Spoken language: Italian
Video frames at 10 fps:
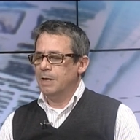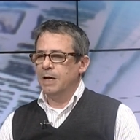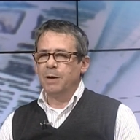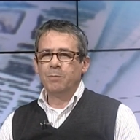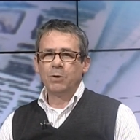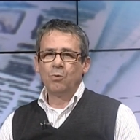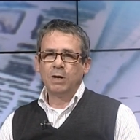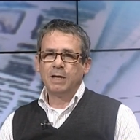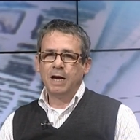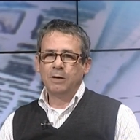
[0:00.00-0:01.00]
e che per
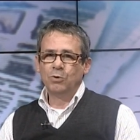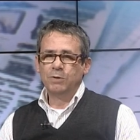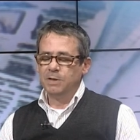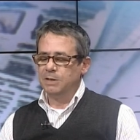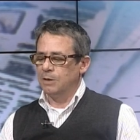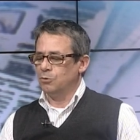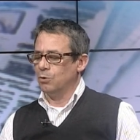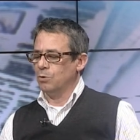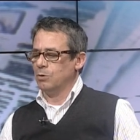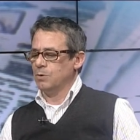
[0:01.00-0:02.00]
qualche anno è diventato oh,